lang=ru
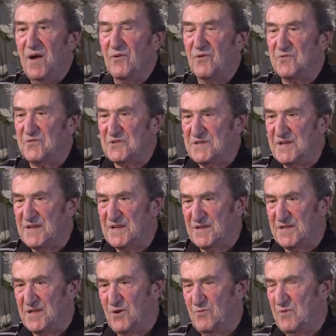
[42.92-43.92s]
Вот вы знаете,
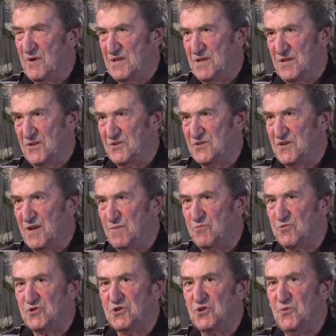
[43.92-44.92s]
это я вам хотел рассказать,
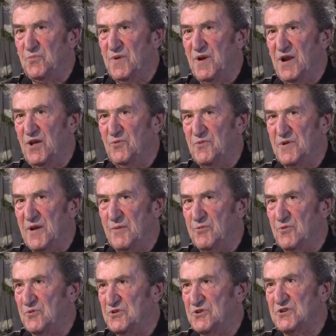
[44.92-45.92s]
потому что юбилей у меня
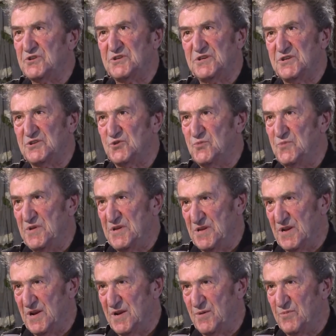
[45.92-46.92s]
получился
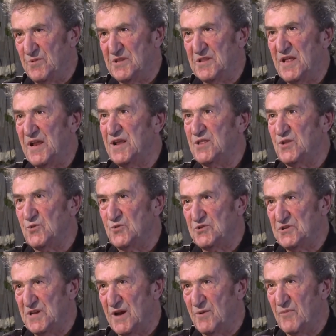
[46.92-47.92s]
изумительный, благодаря
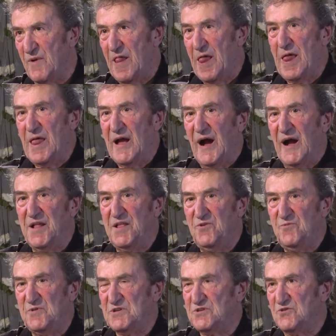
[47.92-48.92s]
друзьям
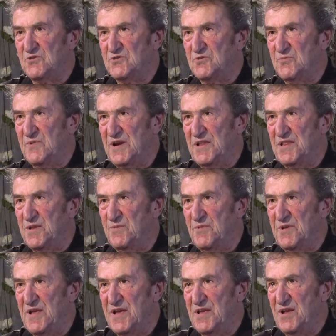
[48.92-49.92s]
они вместо того, чтобы лить на
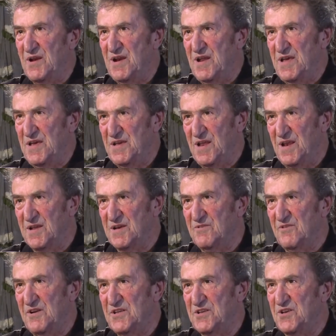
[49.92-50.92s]
меня елей или
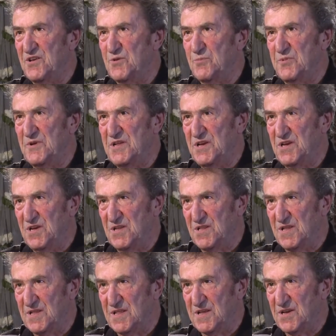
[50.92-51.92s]
говорить какие-нибудь
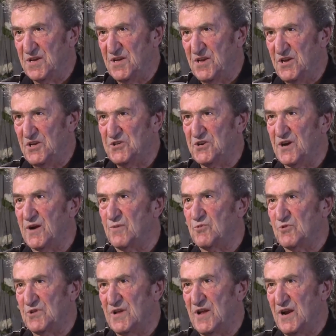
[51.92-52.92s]
панихидные такие речи, как
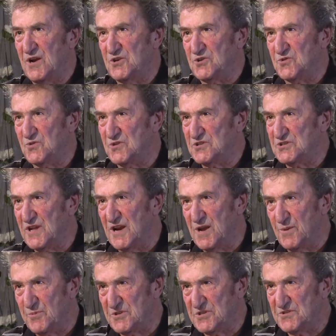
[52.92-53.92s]
будто я лежу на
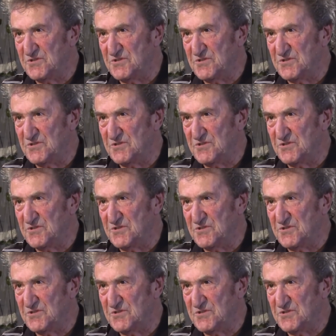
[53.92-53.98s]
столе под